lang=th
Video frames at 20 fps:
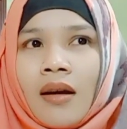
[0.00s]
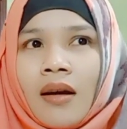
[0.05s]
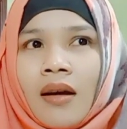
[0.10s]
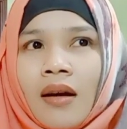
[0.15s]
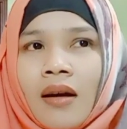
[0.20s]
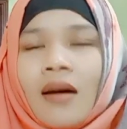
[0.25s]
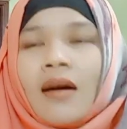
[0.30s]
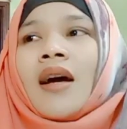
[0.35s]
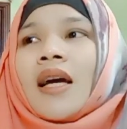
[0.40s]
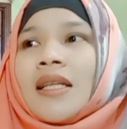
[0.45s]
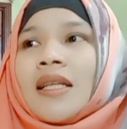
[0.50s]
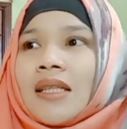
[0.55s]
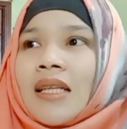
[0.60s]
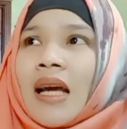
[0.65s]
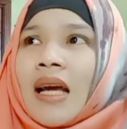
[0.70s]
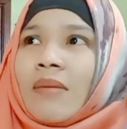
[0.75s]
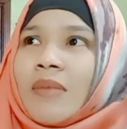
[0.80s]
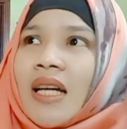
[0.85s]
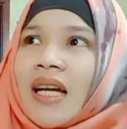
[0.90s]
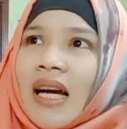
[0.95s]
เออจะ
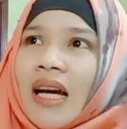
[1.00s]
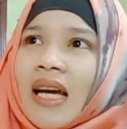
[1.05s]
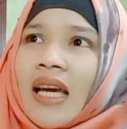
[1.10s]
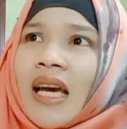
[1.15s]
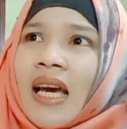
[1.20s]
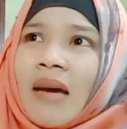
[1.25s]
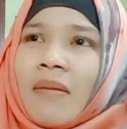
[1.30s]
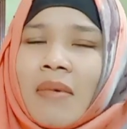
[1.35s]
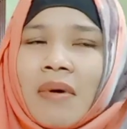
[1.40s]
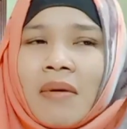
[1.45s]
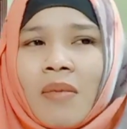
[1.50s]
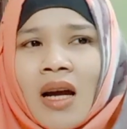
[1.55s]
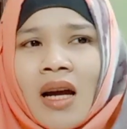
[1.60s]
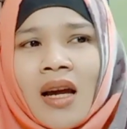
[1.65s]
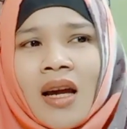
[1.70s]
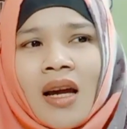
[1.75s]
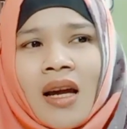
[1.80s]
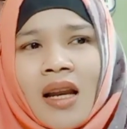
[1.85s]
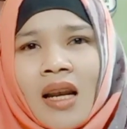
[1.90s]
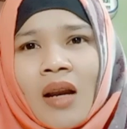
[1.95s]
ทำยังไงให้แบบว่า
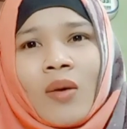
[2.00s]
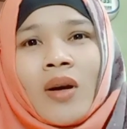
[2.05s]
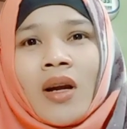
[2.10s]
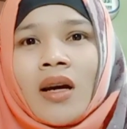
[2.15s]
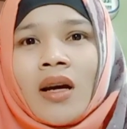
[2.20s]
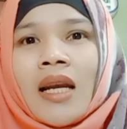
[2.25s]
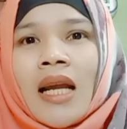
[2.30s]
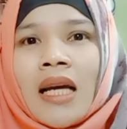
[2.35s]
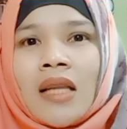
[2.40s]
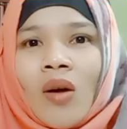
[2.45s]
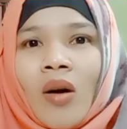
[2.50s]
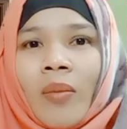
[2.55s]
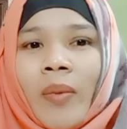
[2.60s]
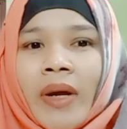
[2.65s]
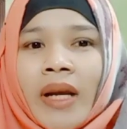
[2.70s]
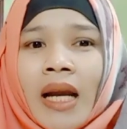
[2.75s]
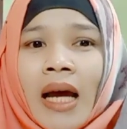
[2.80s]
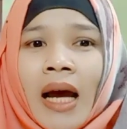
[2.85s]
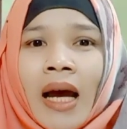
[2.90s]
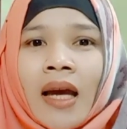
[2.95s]
เราเดินหน้าต่อไป
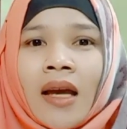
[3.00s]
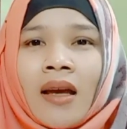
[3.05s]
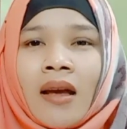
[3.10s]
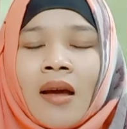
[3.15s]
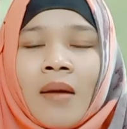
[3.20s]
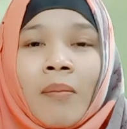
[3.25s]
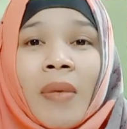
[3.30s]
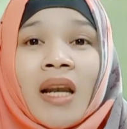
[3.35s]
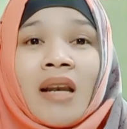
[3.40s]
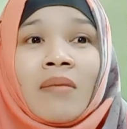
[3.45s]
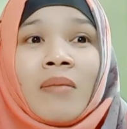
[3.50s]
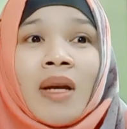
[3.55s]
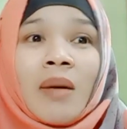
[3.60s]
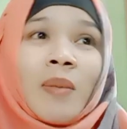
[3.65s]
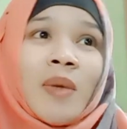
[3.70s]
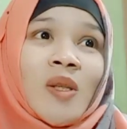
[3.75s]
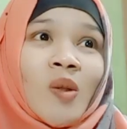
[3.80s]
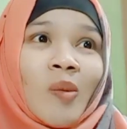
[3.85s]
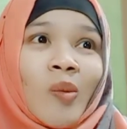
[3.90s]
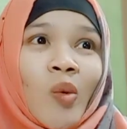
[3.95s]
ได้ มันมันมั
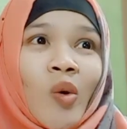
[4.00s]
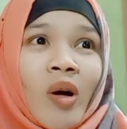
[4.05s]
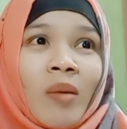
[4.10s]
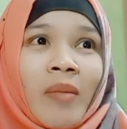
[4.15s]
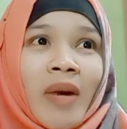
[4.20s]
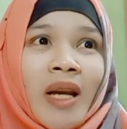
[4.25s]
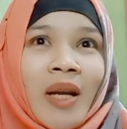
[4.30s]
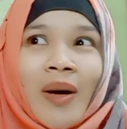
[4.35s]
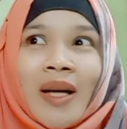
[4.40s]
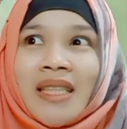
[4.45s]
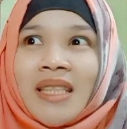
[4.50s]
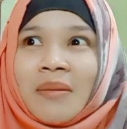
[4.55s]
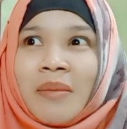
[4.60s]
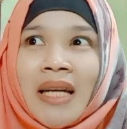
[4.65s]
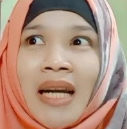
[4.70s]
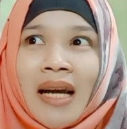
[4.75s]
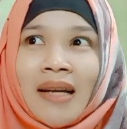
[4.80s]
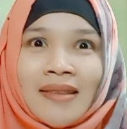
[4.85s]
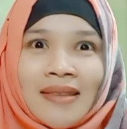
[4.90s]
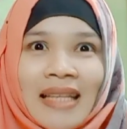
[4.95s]
นสมควรไหมที่ขวัญจะมา
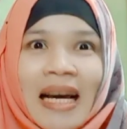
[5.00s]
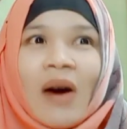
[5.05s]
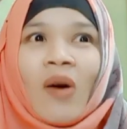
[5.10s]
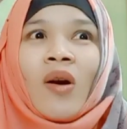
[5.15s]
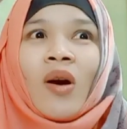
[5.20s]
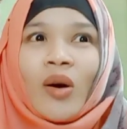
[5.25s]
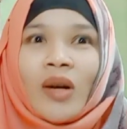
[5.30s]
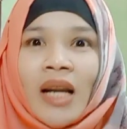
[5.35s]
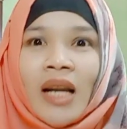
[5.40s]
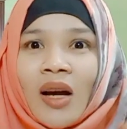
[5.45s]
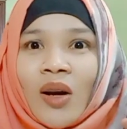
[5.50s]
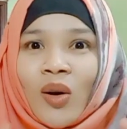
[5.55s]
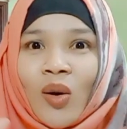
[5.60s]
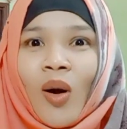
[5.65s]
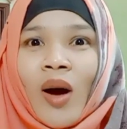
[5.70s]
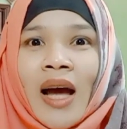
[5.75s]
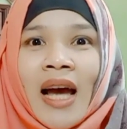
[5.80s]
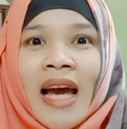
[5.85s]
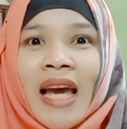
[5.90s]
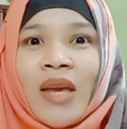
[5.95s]
นั่งเศร้าแล้วก็นั่งร้อง
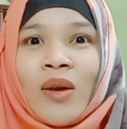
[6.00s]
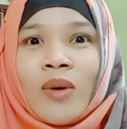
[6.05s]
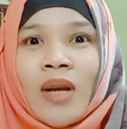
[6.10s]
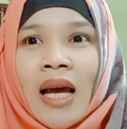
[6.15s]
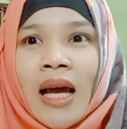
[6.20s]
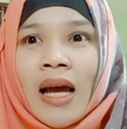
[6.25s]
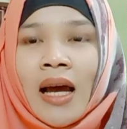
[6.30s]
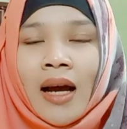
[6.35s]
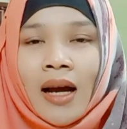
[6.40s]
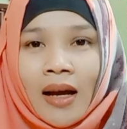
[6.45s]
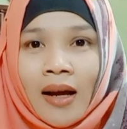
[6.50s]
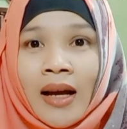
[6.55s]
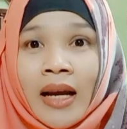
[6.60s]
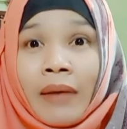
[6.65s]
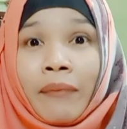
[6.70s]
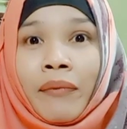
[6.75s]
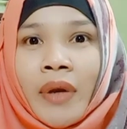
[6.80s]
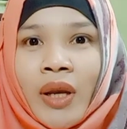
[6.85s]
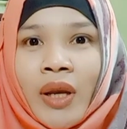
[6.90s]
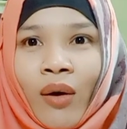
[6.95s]
ไห้อยู่หน้าคลิ
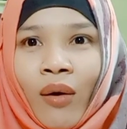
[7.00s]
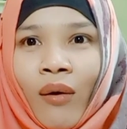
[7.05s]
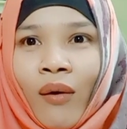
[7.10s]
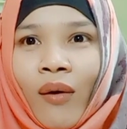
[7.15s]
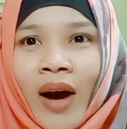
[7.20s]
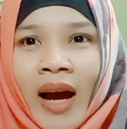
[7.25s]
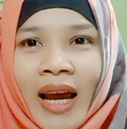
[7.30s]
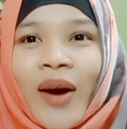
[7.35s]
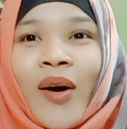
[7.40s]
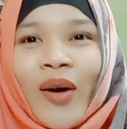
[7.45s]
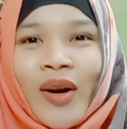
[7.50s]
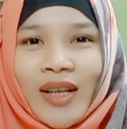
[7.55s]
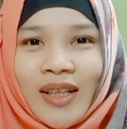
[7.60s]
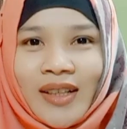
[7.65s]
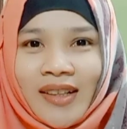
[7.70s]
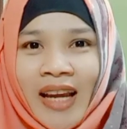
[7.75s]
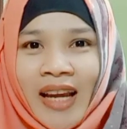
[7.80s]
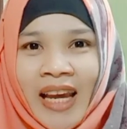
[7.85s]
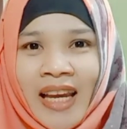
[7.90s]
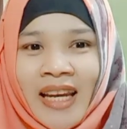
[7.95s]
ปวิดีโอให้คนอื่
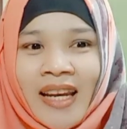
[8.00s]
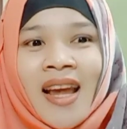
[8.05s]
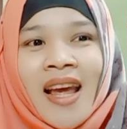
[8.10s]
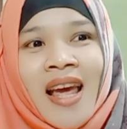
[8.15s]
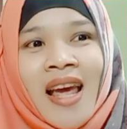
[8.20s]
นเห็น